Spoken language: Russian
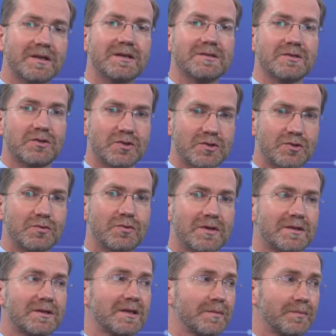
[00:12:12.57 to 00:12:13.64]
и зачастую
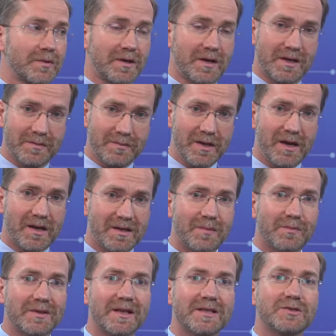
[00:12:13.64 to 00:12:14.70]
эта гипокалемия, она
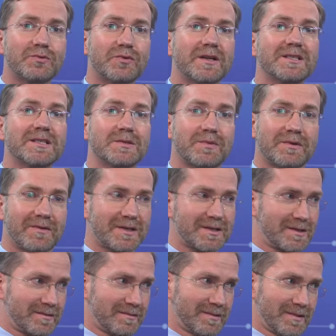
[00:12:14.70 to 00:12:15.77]
была диуретик
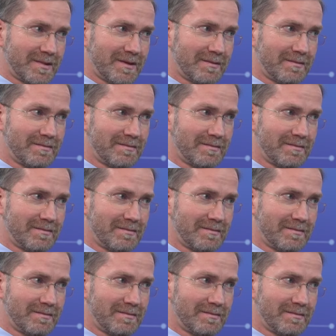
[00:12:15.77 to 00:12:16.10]
спровоцированная.